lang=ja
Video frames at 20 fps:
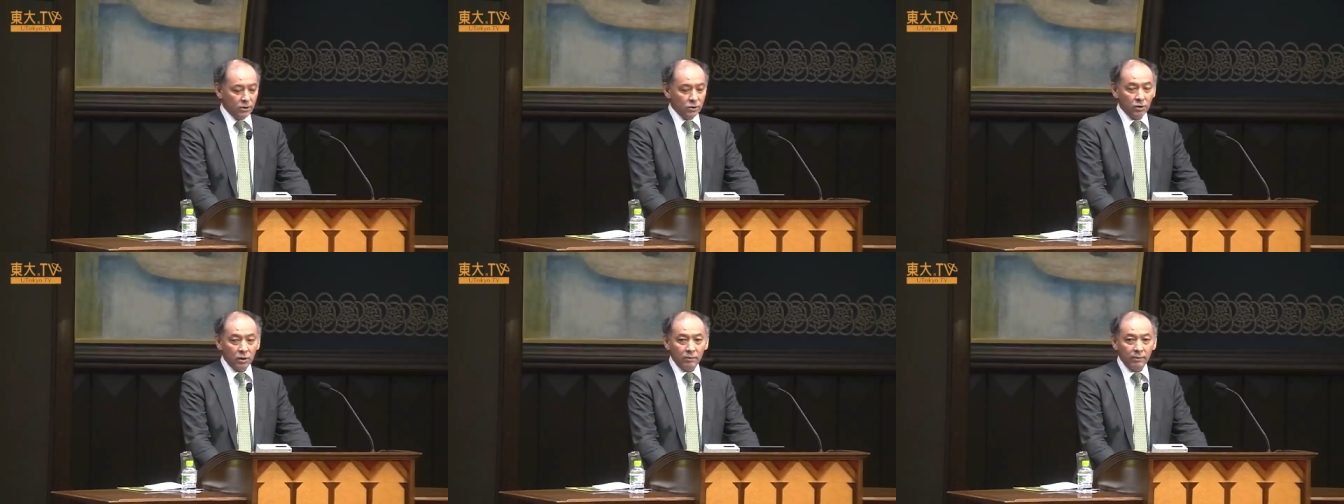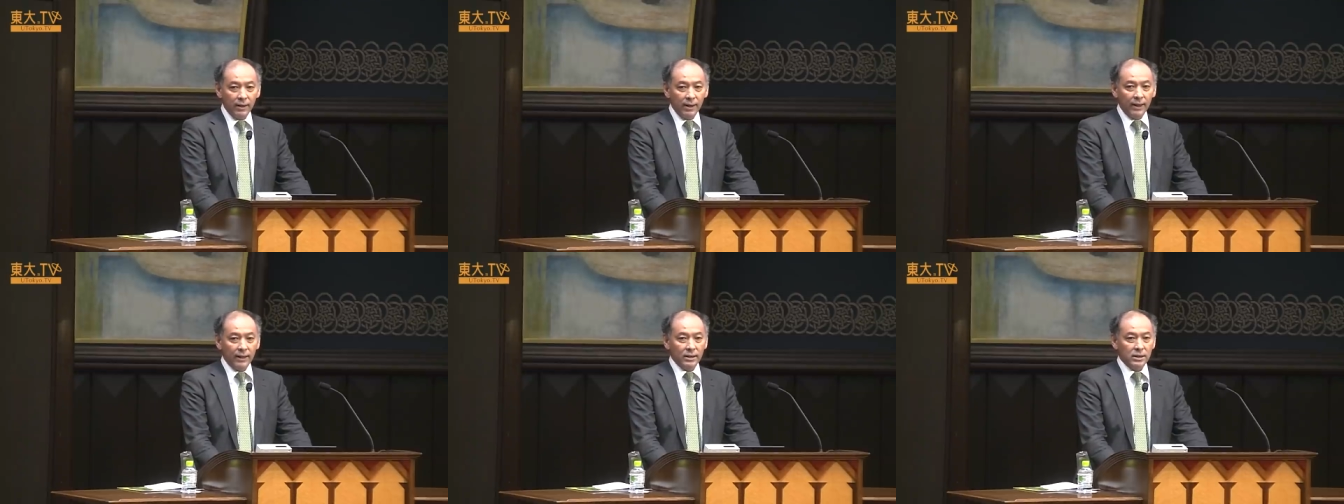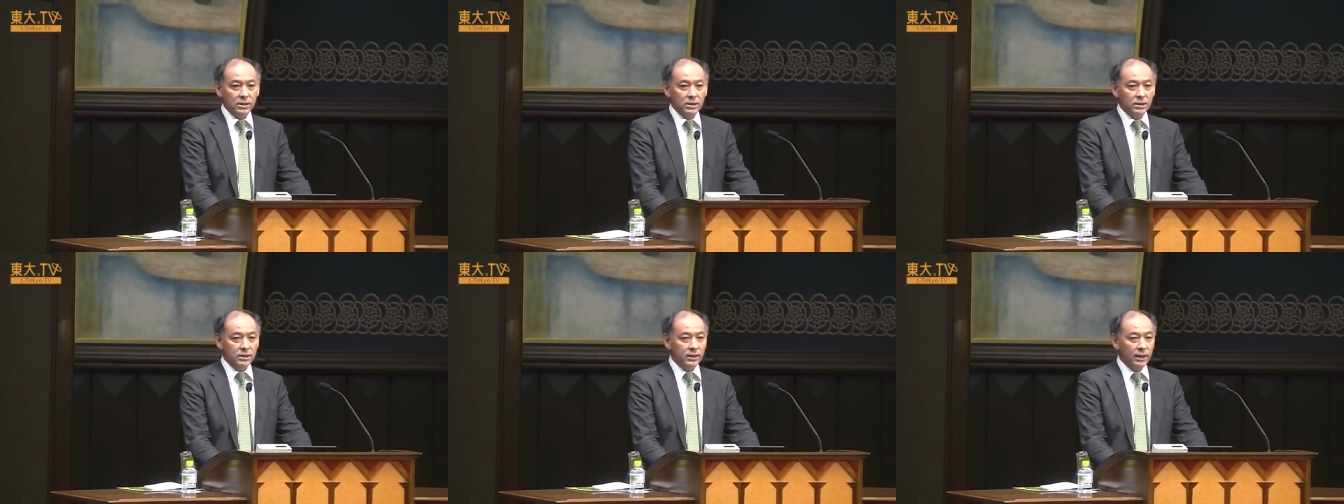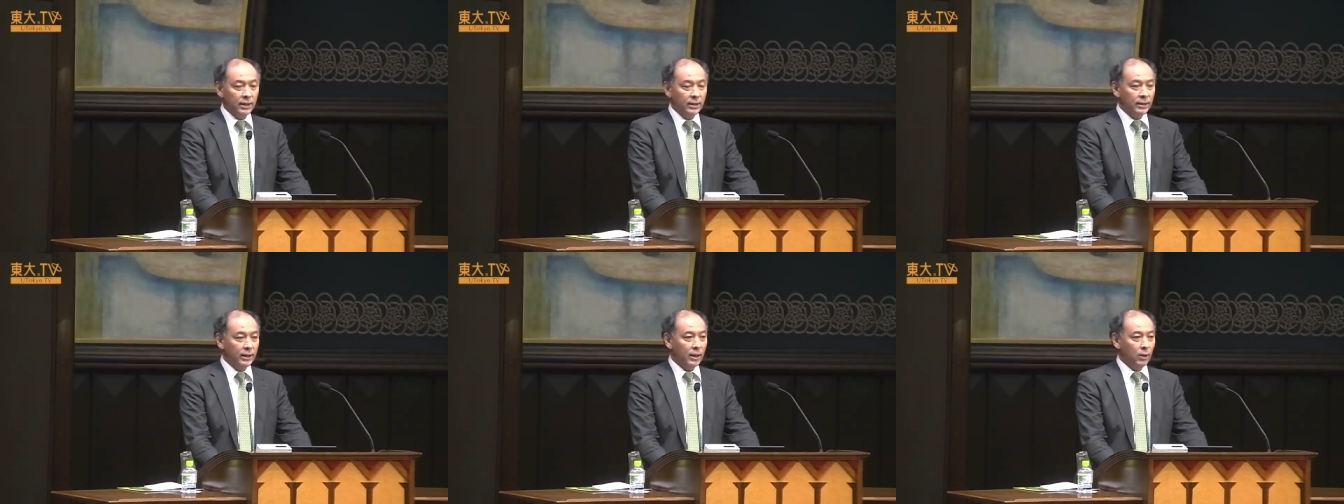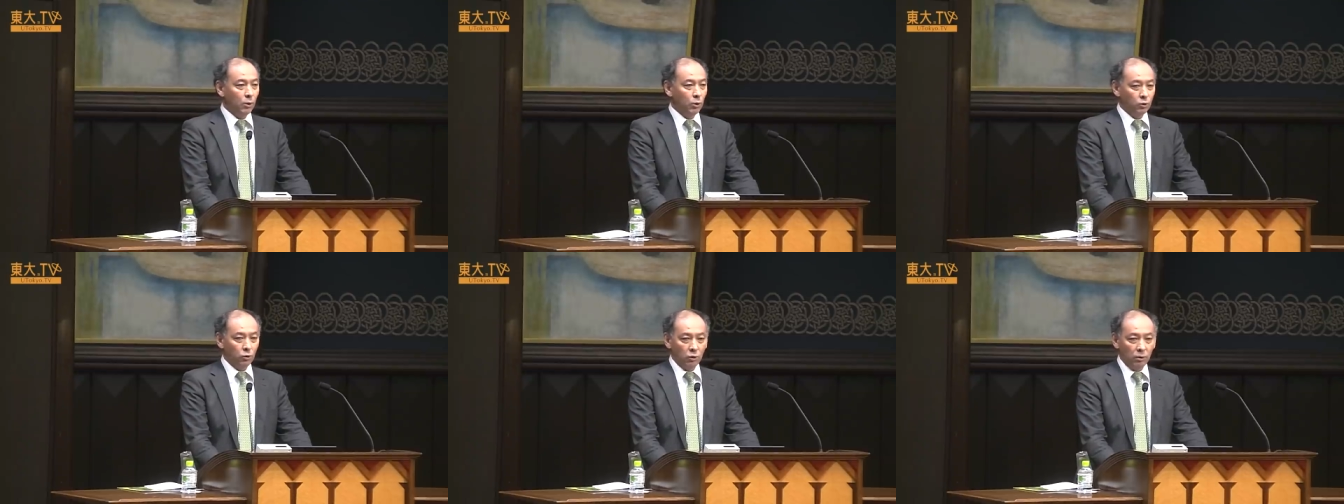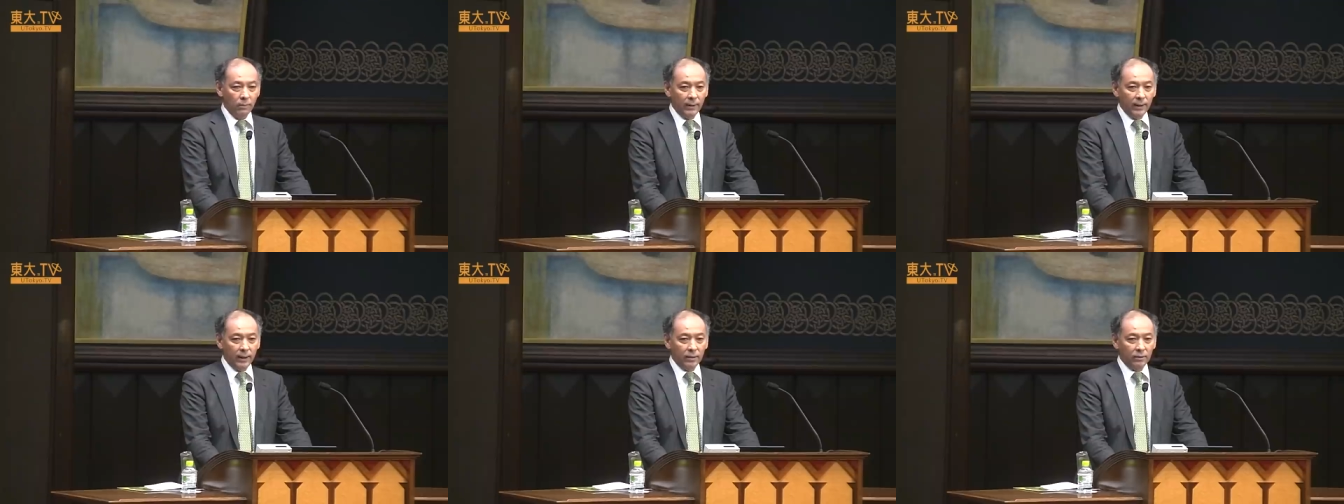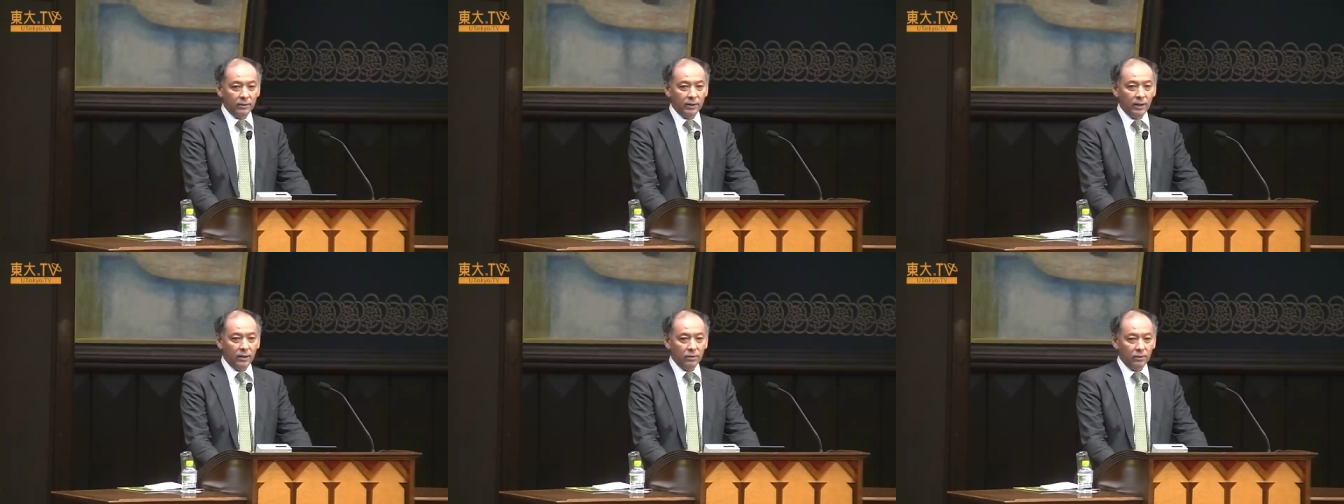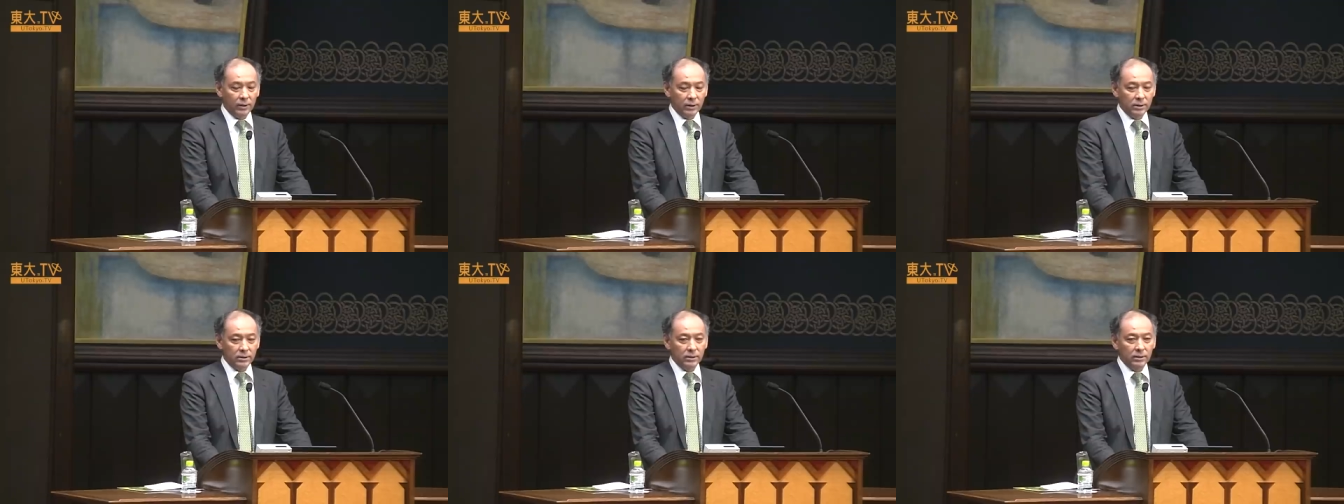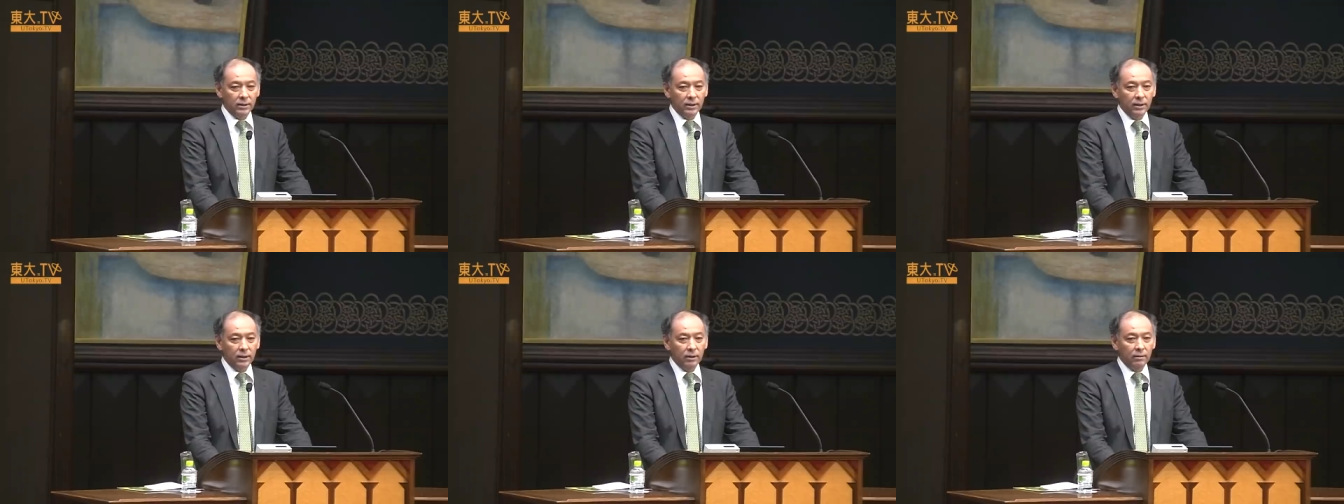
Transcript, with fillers: それは自然言語と呼ばれる言語です